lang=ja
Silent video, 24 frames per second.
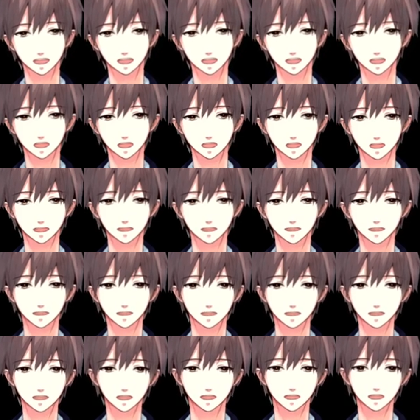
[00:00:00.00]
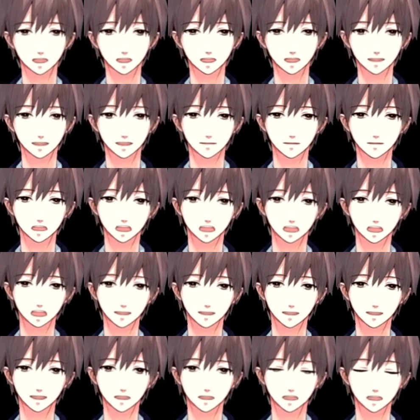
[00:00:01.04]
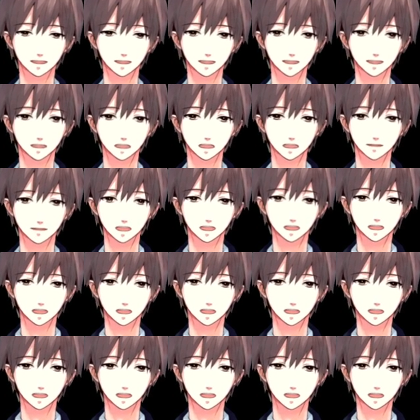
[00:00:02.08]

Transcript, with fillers: えー、固定費と変動費を下げるか、